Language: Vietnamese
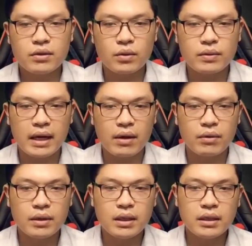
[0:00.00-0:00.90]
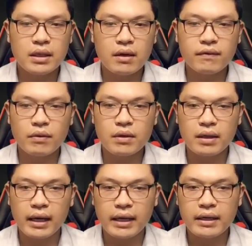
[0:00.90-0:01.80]
Dù sao những phong
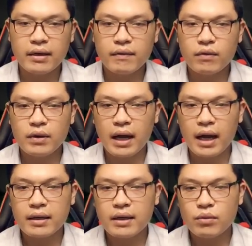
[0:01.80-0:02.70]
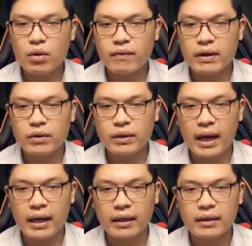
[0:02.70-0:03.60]
thưởng này vốn là đều thuộc về Thôi
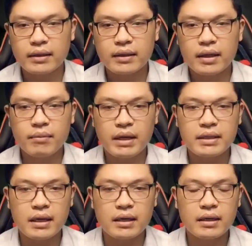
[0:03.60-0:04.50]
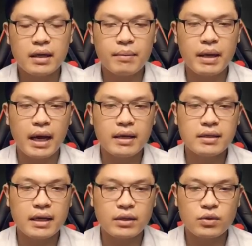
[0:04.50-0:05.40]
Hằng, bây giờ lại bị
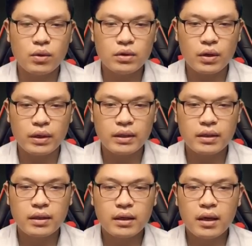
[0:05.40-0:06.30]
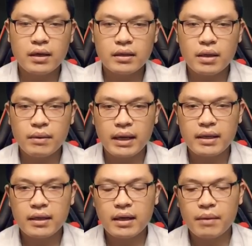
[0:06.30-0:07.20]
hắn chặn xuống rồi. Điều
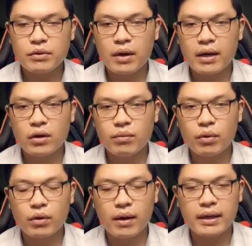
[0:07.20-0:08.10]
này làm cho hắn có một